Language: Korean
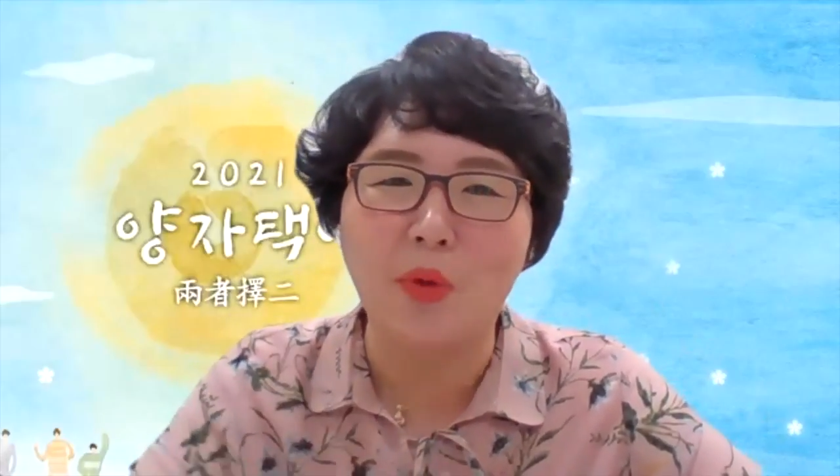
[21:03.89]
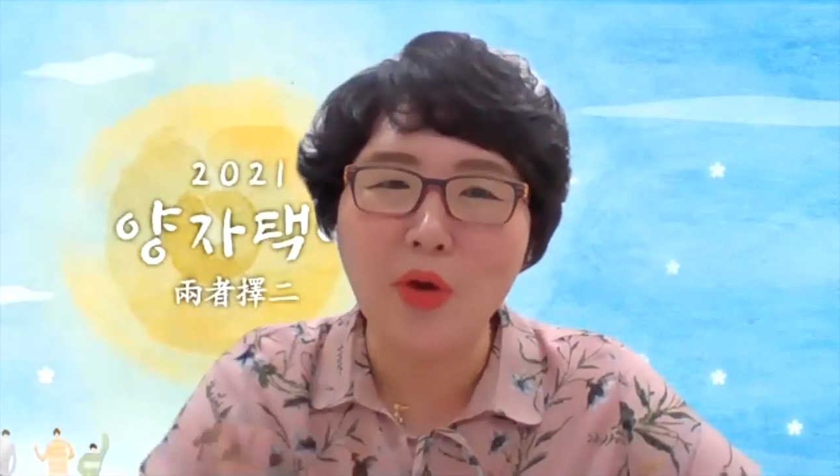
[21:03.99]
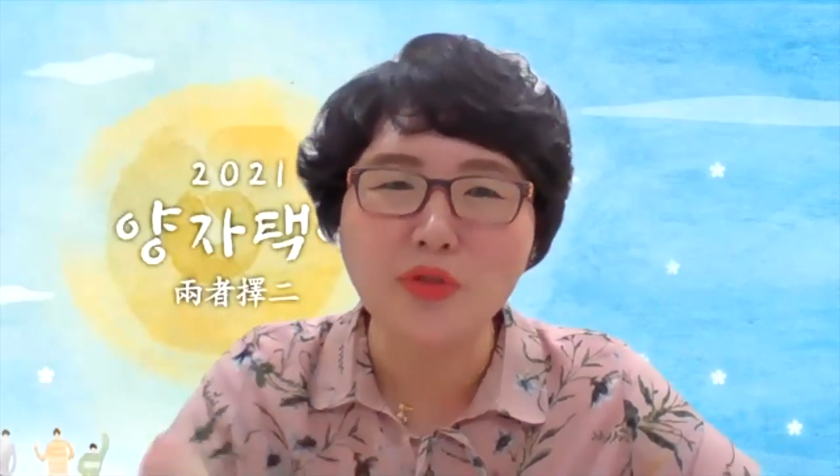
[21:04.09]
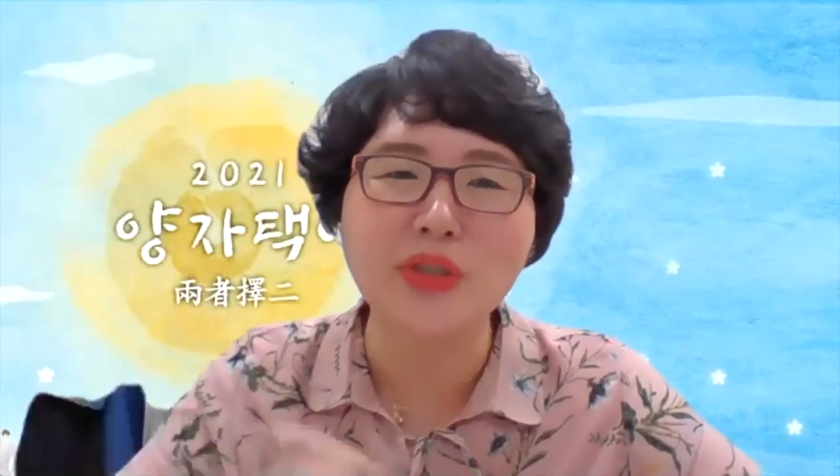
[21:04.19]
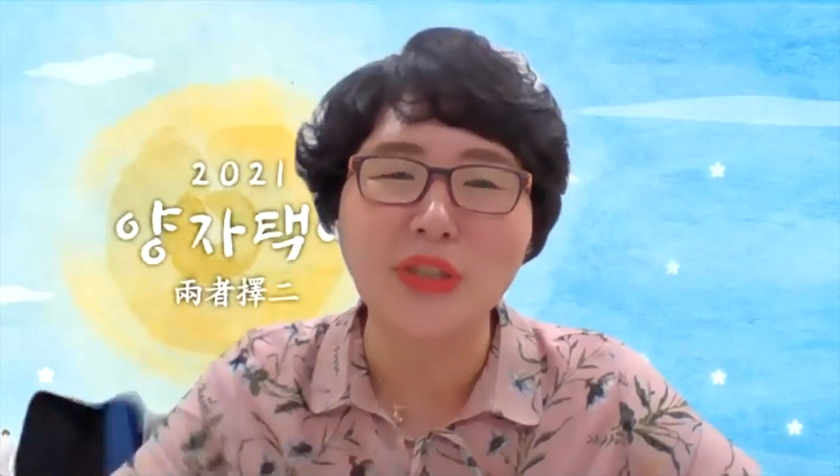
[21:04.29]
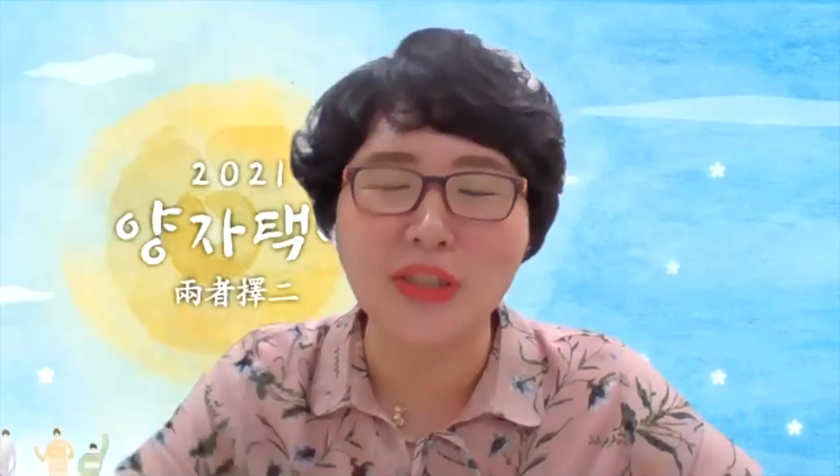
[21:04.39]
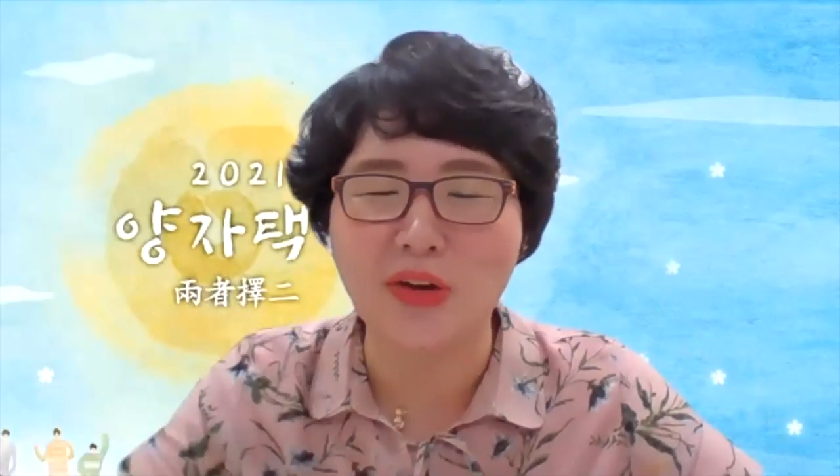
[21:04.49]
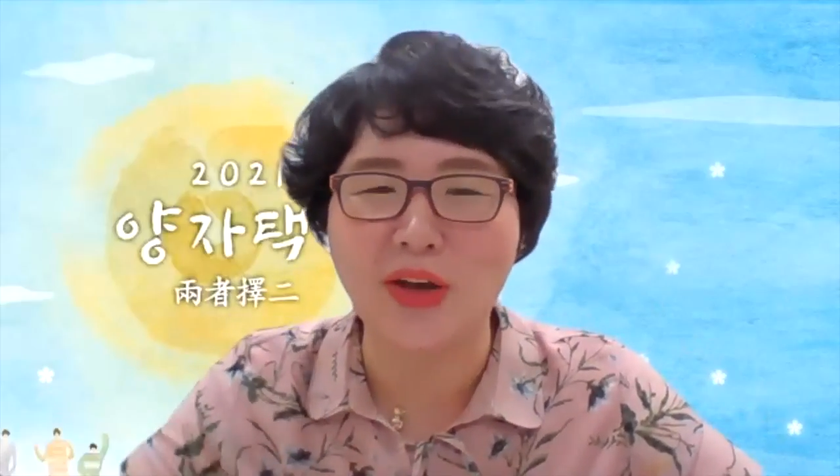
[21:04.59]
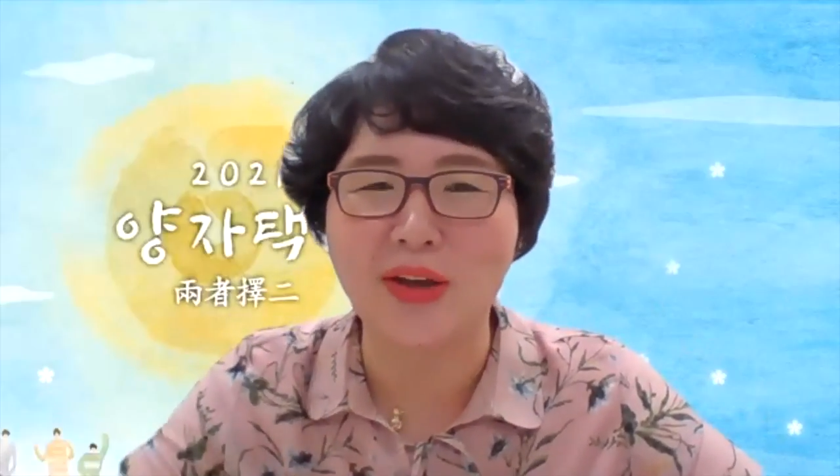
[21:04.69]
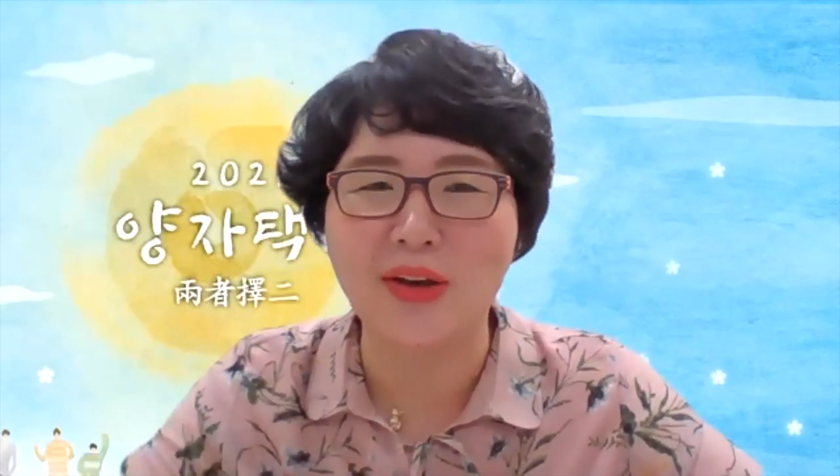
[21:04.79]
보여주시는
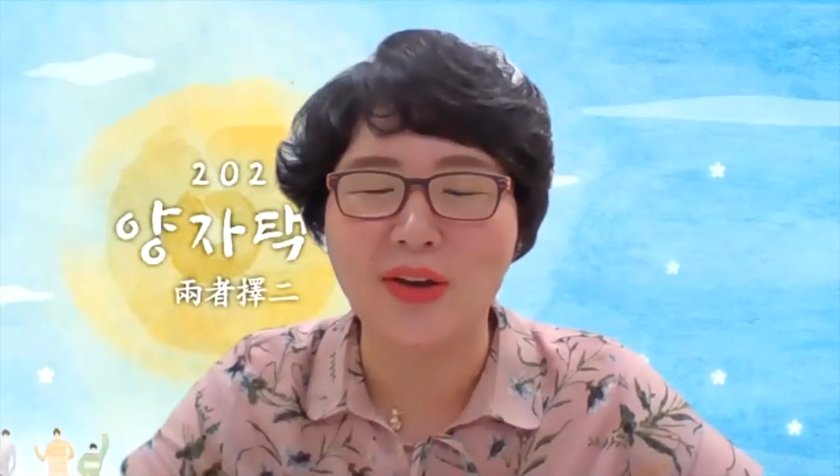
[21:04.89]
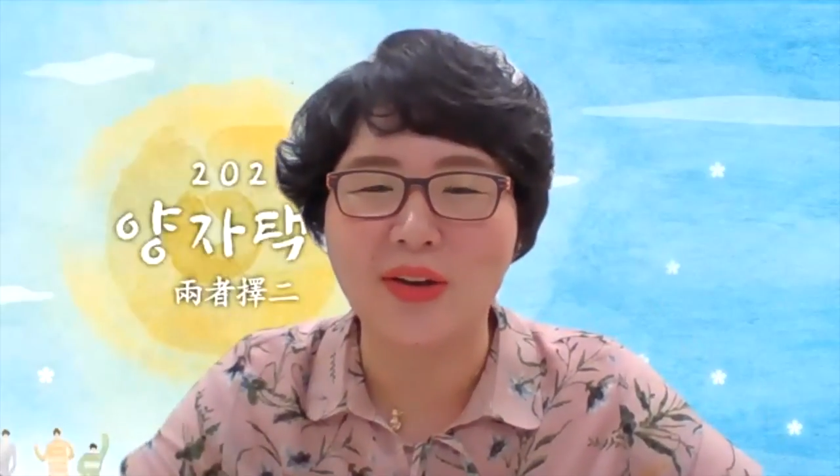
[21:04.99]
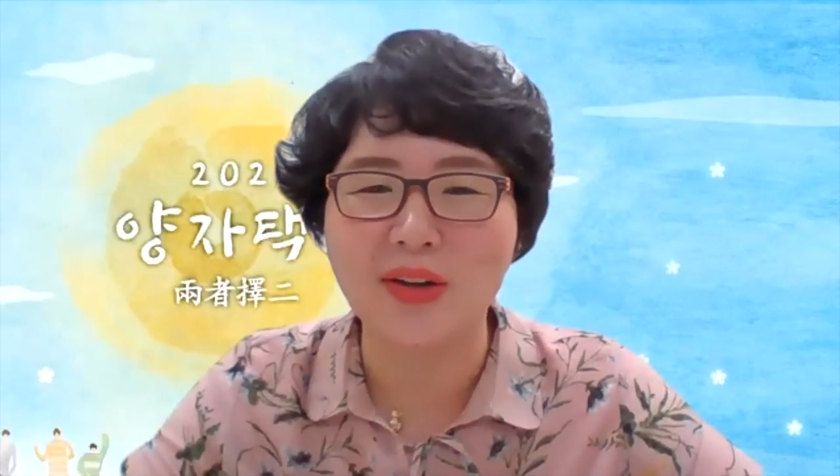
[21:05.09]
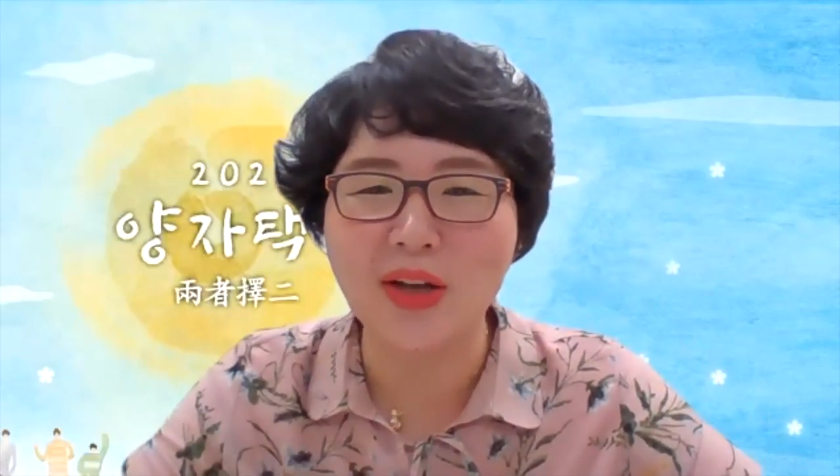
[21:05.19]
거예요.